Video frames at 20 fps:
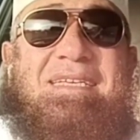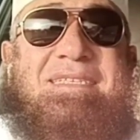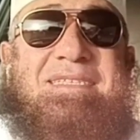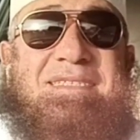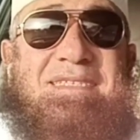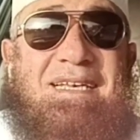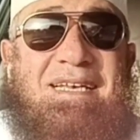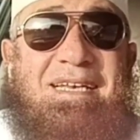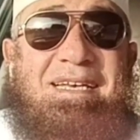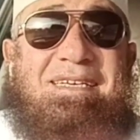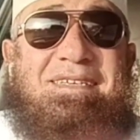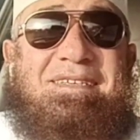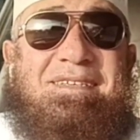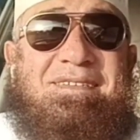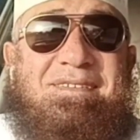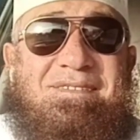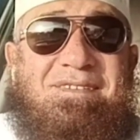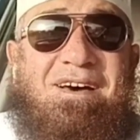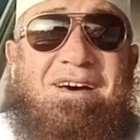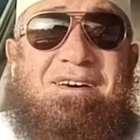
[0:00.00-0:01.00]
إزاي
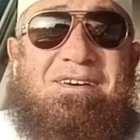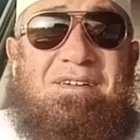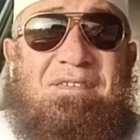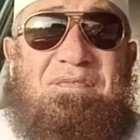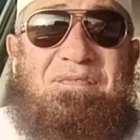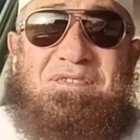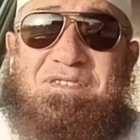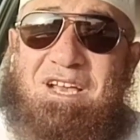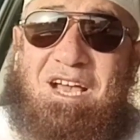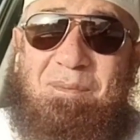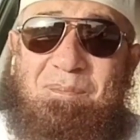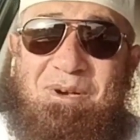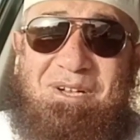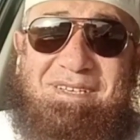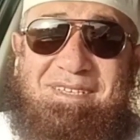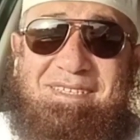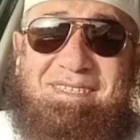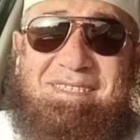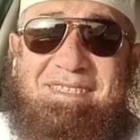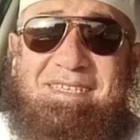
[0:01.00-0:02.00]
تعرف
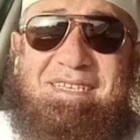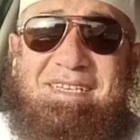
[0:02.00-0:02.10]
صاحبك